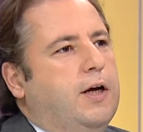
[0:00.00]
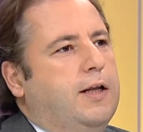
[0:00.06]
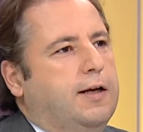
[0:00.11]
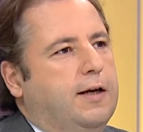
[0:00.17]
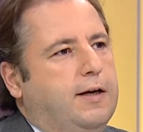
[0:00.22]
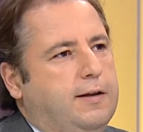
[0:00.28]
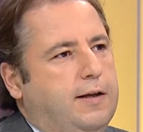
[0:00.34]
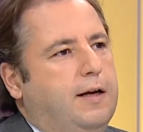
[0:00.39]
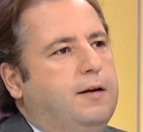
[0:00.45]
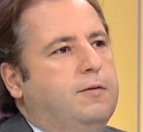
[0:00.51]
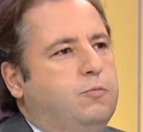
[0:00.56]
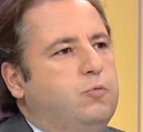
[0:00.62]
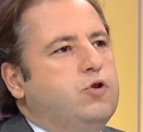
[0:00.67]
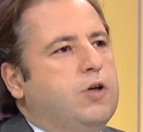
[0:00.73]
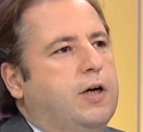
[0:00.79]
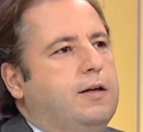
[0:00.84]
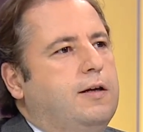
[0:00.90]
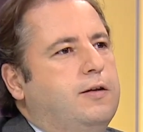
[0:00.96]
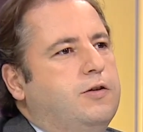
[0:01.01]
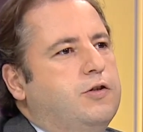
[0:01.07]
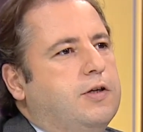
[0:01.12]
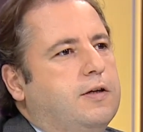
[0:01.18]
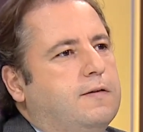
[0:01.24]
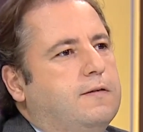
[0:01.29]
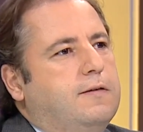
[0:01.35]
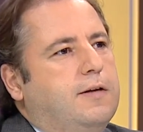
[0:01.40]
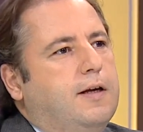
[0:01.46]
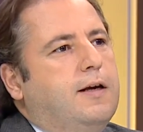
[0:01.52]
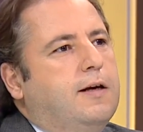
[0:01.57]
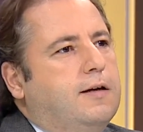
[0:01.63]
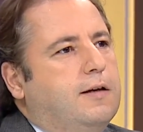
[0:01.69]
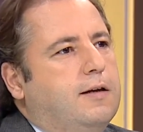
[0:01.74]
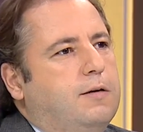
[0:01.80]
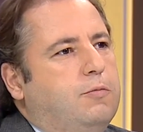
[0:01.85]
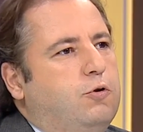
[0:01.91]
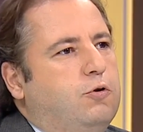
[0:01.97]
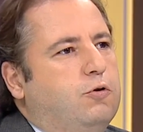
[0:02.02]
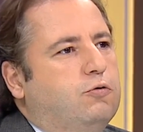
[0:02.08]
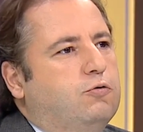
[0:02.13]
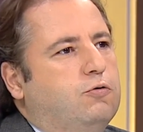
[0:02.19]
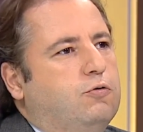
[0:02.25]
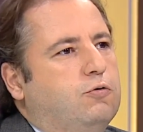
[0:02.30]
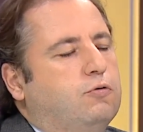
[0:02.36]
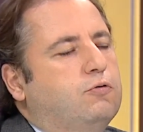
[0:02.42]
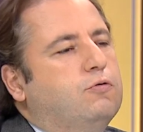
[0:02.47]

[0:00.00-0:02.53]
ana kadar mücadelenin Kesinlikle. içerisinde yer alabiliyorsunuz. İlk günden